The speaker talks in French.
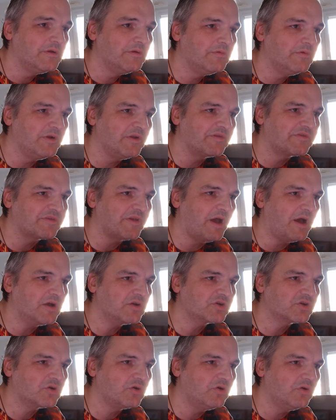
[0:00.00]
Les
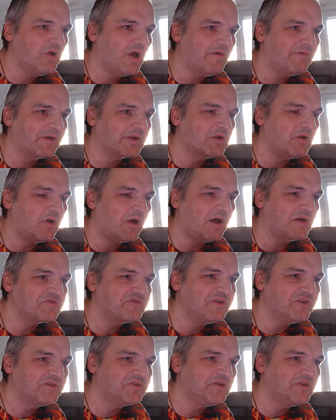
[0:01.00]
sages, euh, avec leur
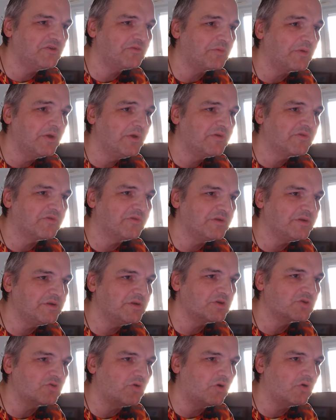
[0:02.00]
ascétisme, c'est des
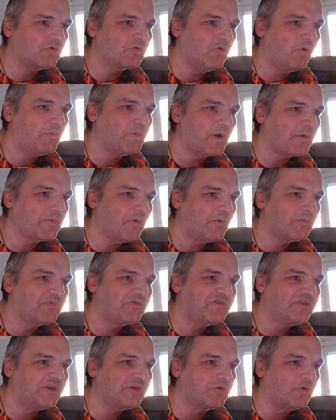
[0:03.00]
gens complètement
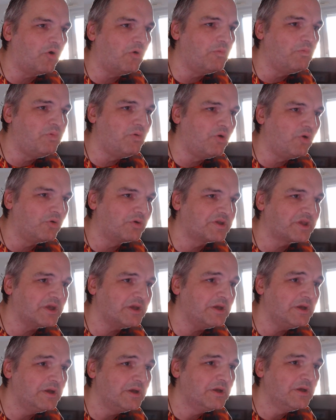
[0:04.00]

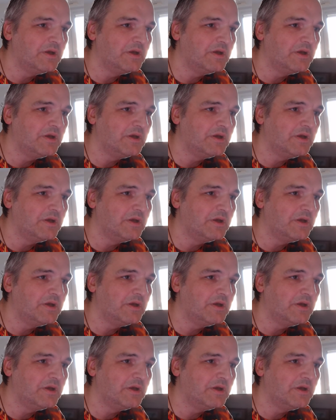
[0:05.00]
psycho-bloqués.